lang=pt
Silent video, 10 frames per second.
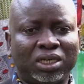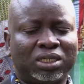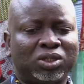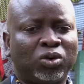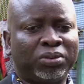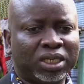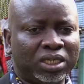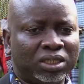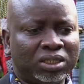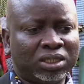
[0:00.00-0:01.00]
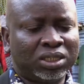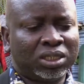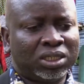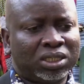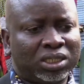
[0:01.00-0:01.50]
sobre
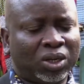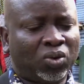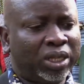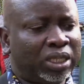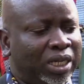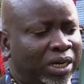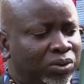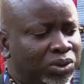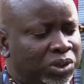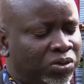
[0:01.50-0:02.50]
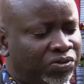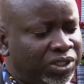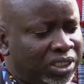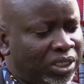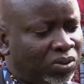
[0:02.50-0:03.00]
50 anos do
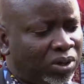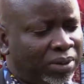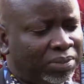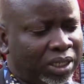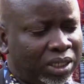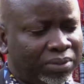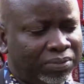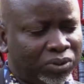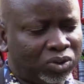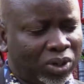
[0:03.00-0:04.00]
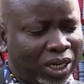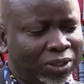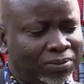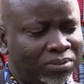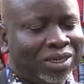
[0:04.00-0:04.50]
25 de abril em Portugal,
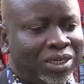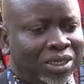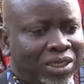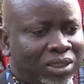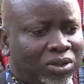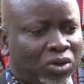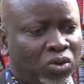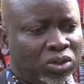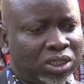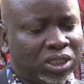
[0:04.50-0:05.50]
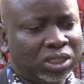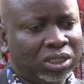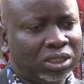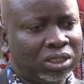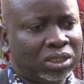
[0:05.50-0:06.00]
que trouxe
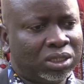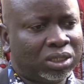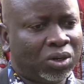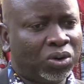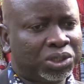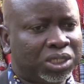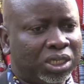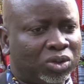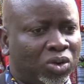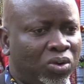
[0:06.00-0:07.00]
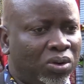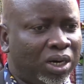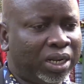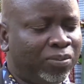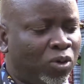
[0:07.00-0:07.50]
ou resgatou
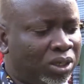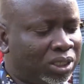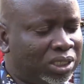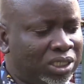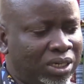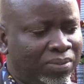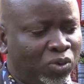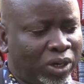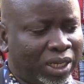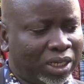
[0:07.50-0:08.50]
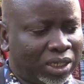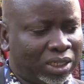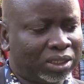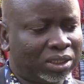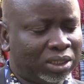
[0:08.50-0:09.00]
a democracia
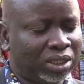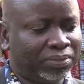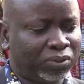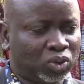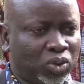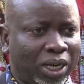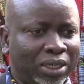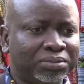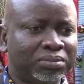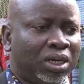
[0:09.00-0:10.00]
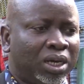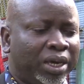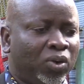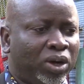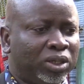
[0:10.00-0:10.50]
moderna em Portugal,
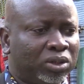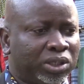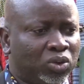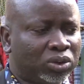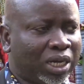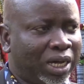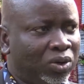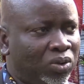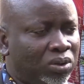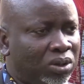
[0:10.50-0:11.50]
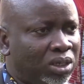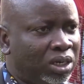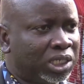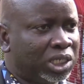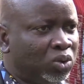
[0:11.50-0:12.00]
enquanto resultado
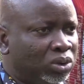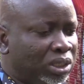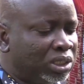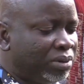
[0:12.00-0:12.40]
das lutas de